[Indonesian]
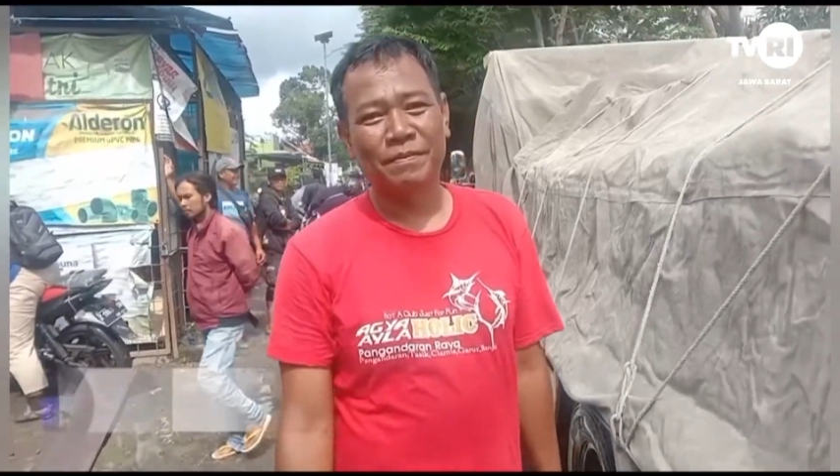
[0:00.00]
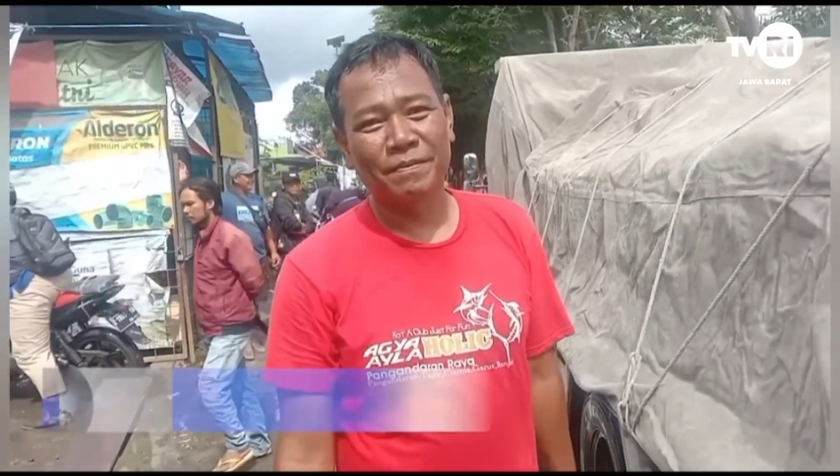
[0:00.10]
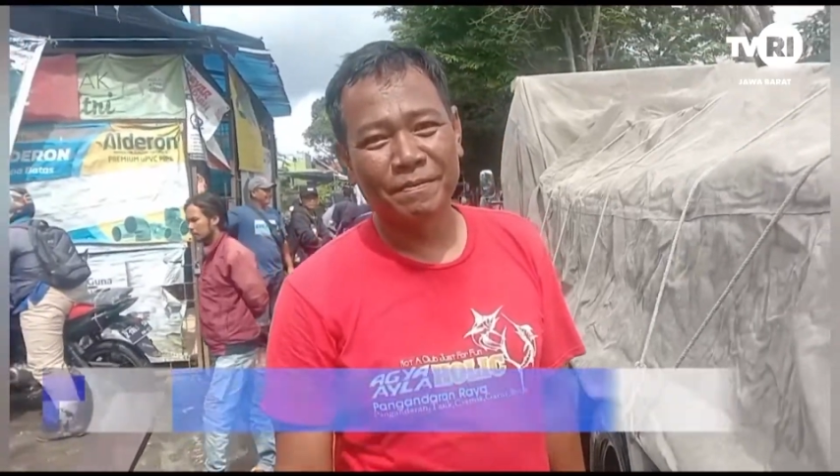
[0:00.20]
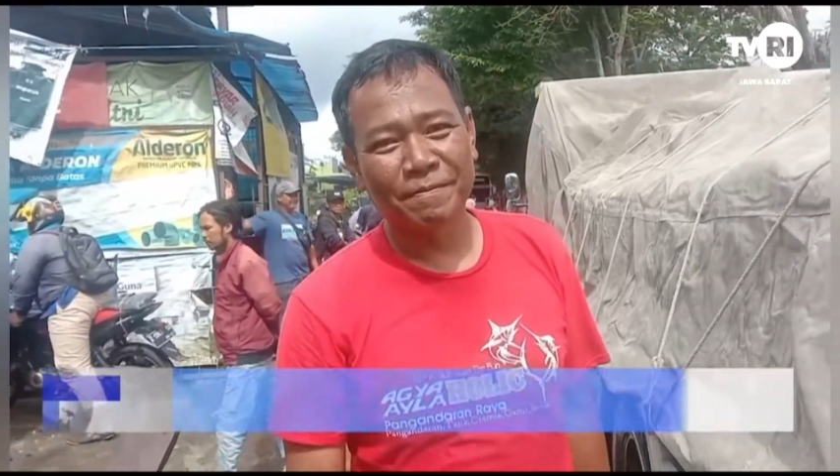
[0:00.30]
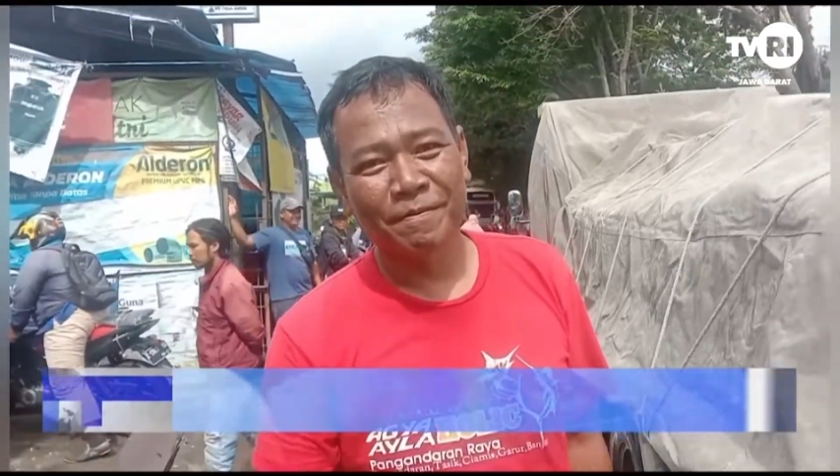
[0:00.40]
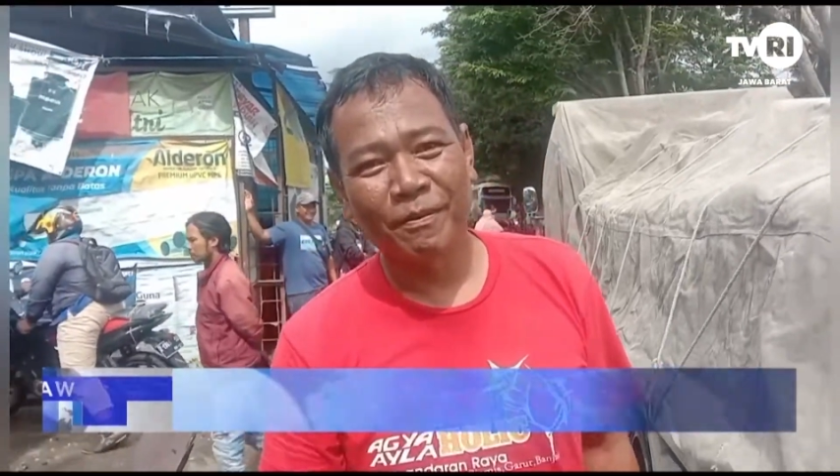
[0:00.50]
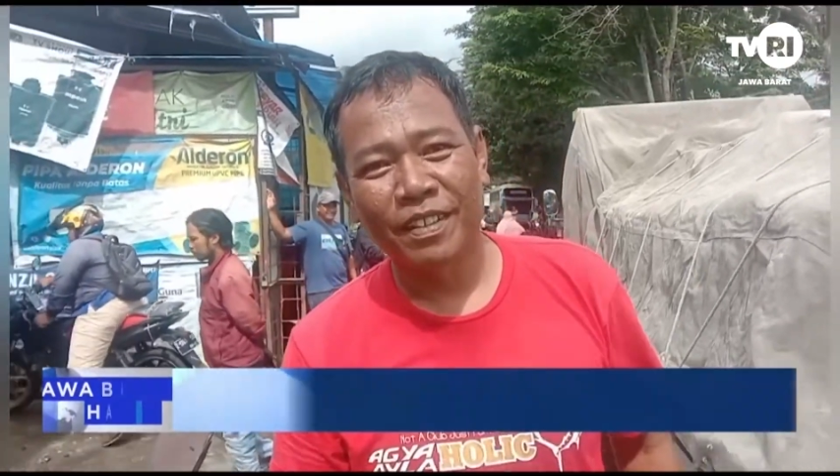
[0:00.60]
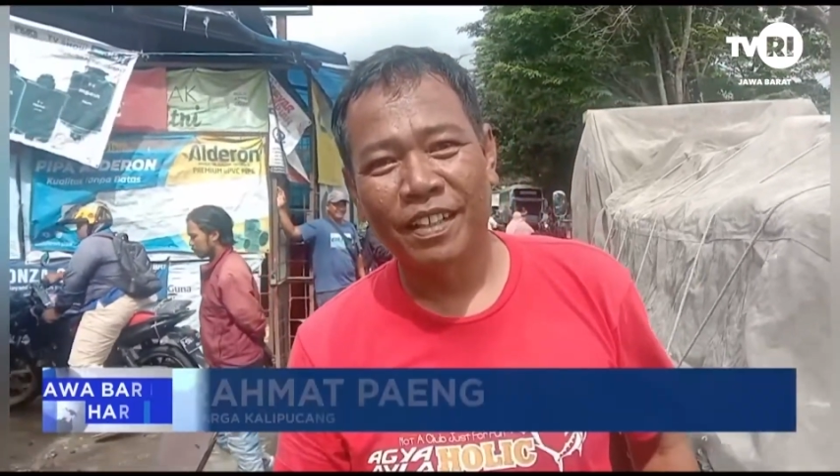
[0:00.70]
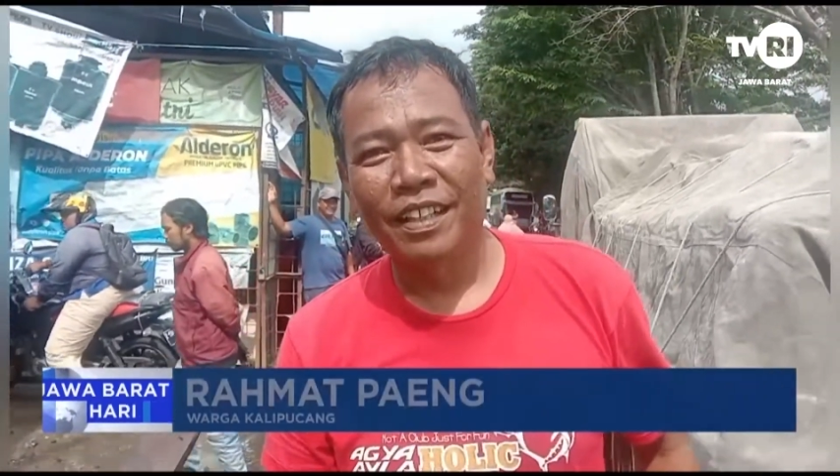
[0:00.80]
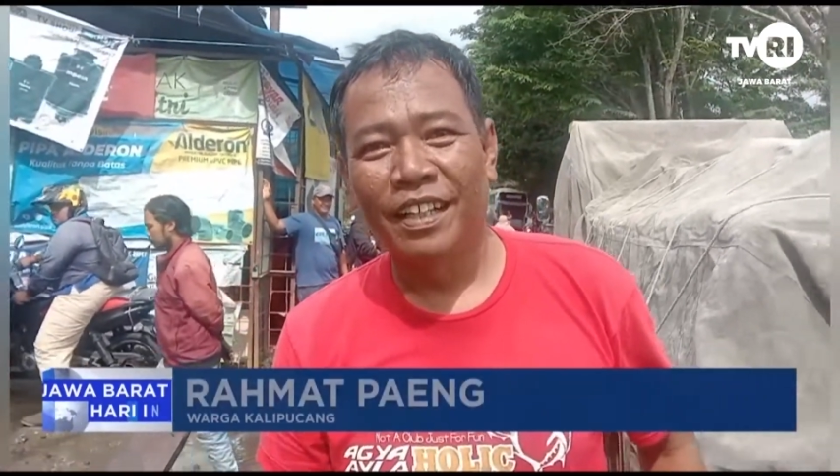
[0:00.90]
Ini banjir
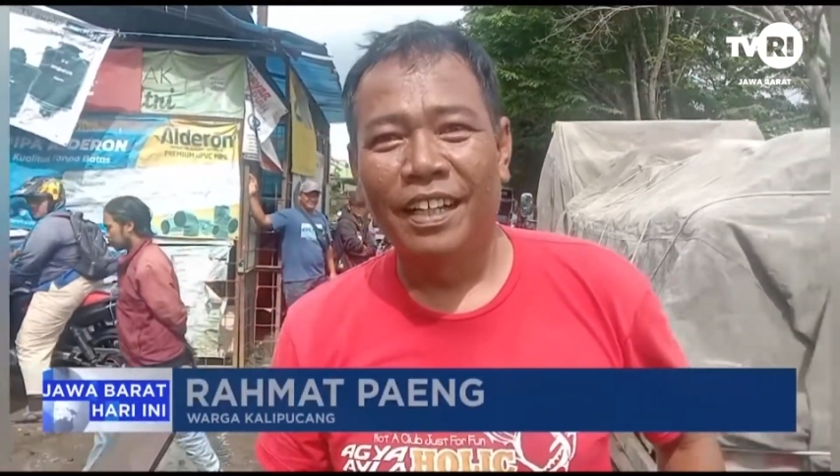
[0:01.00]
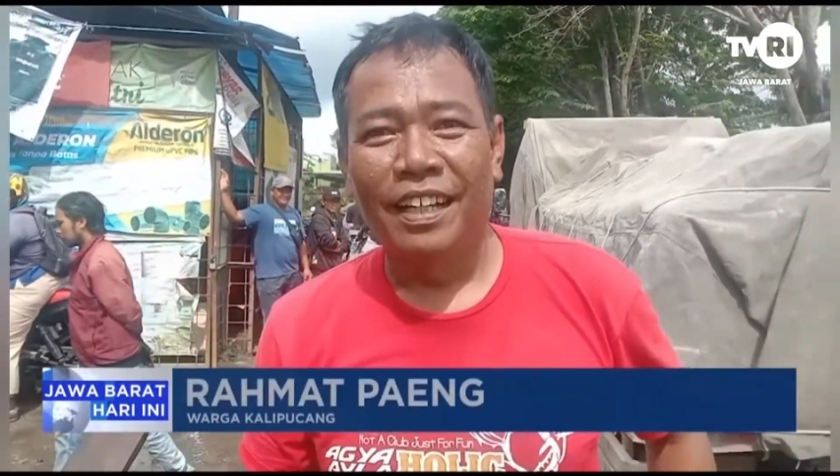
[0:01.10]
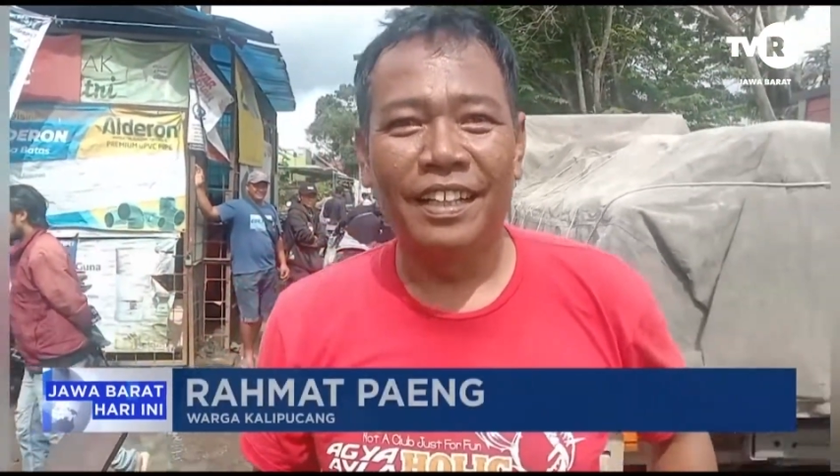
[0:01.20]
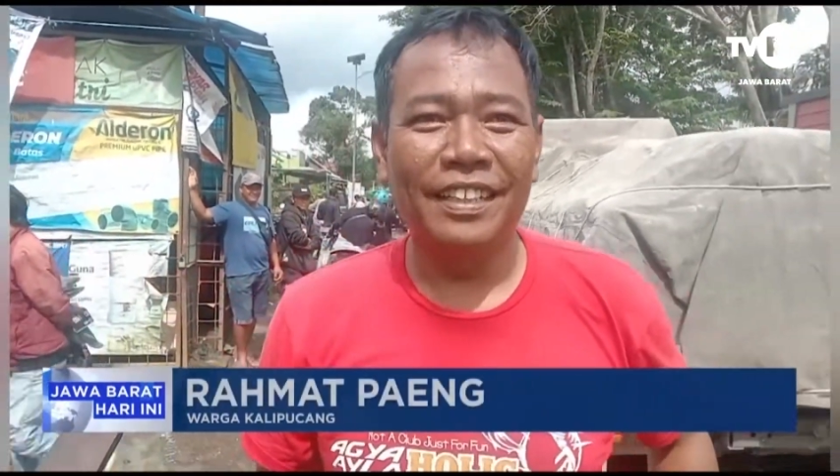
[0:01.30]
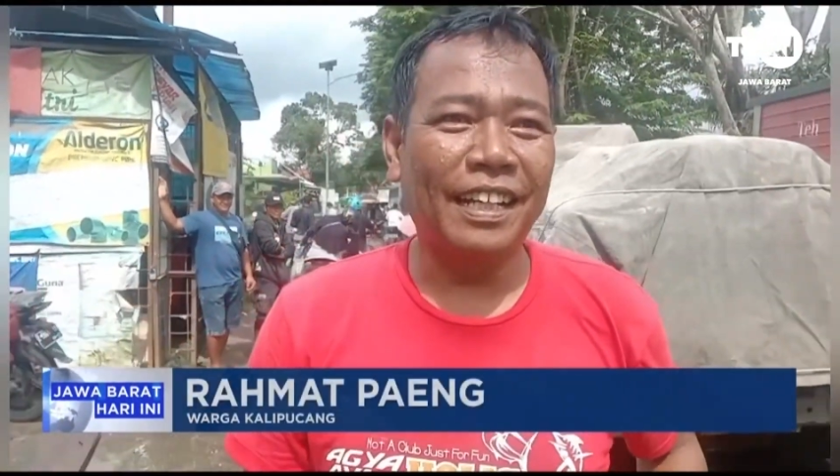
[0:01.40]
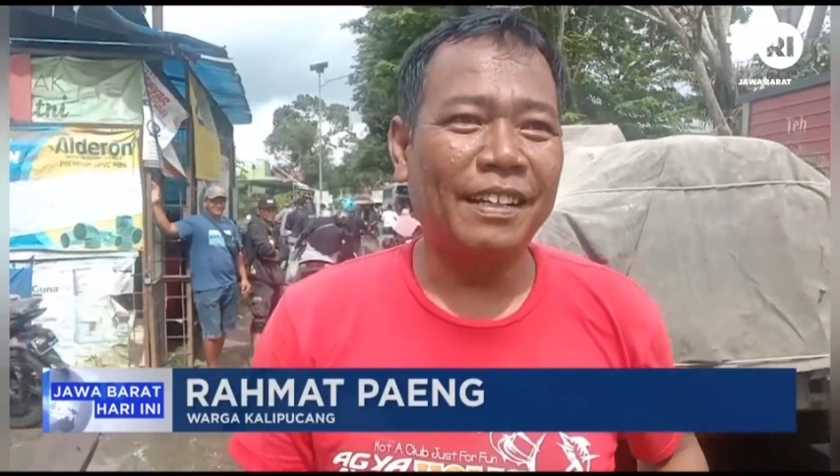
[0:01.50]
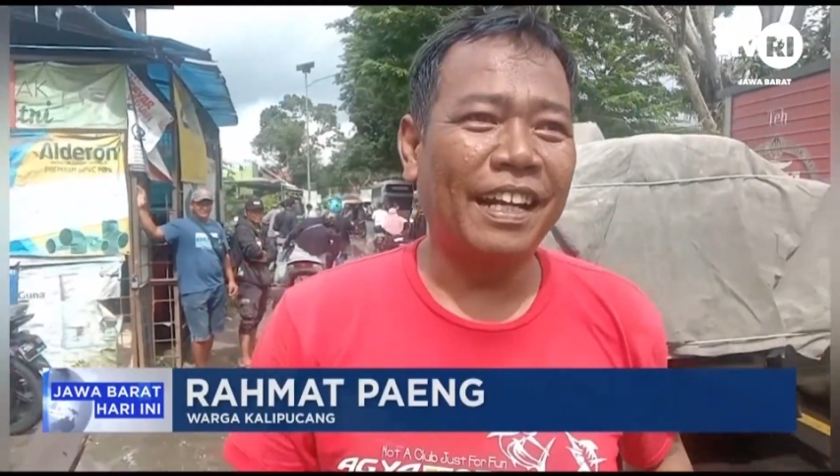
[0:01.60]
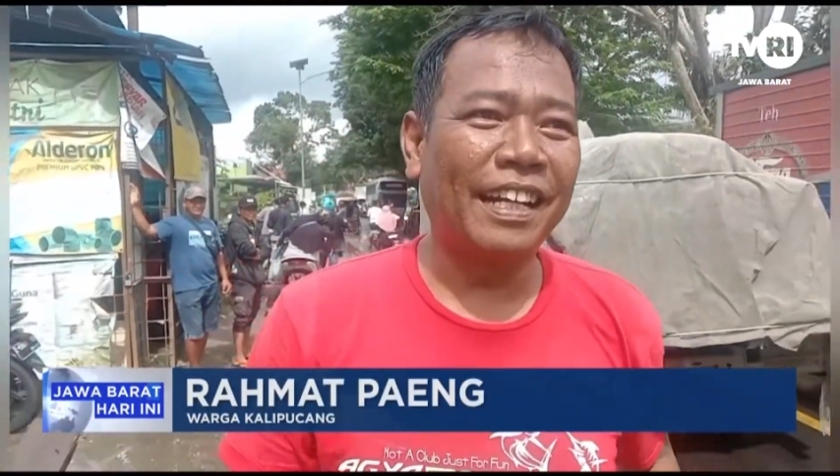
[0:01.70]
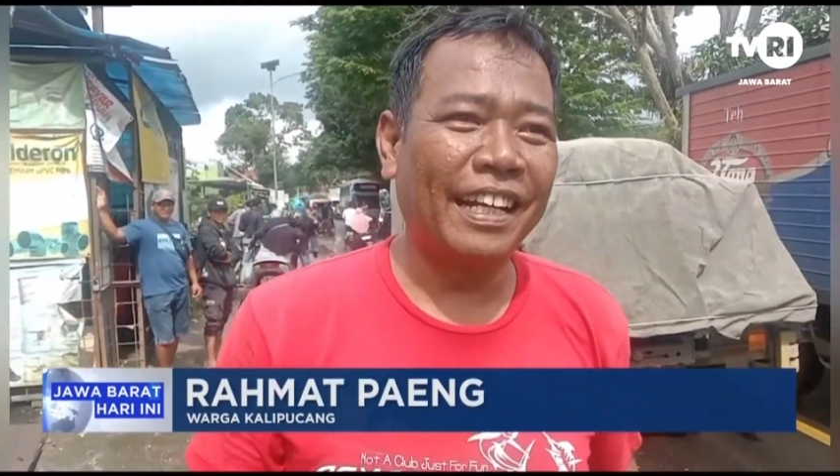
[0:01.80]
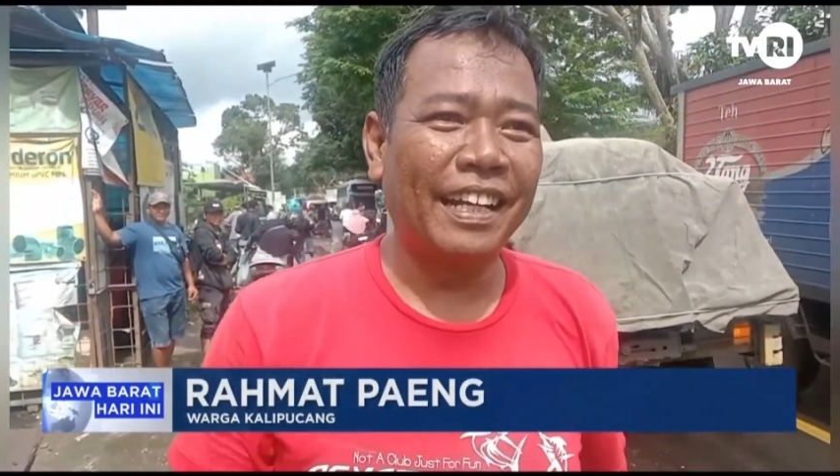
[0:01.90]
dari mana? Ini, ini
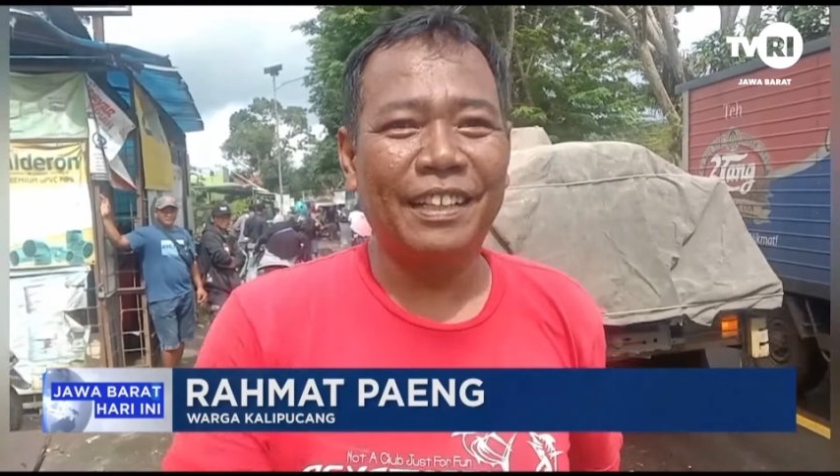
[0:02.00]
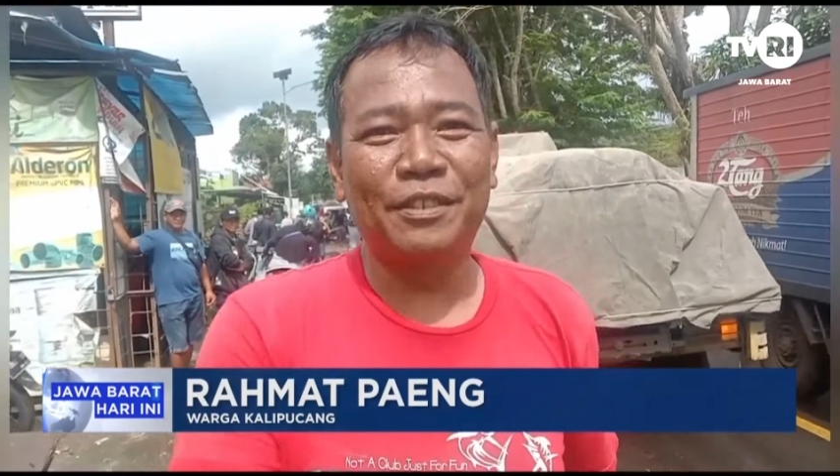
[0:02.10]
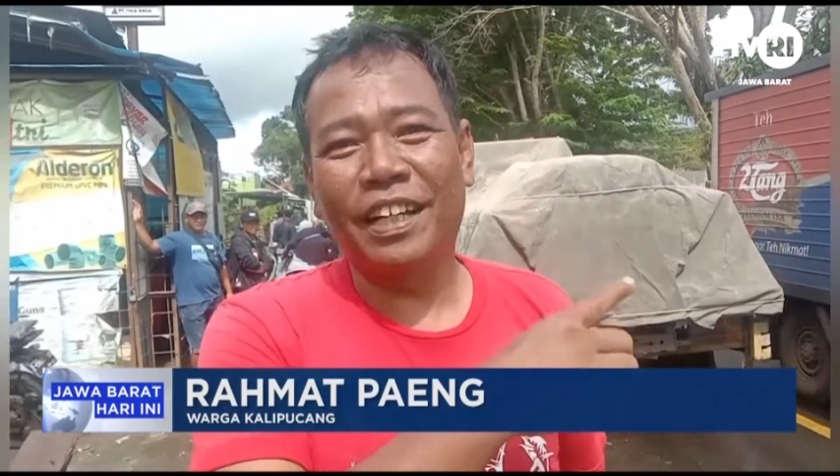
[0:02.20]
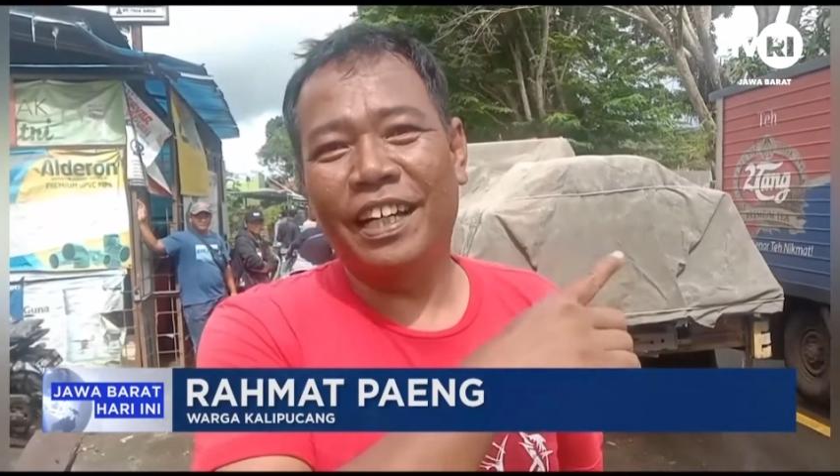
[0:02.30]
dari dari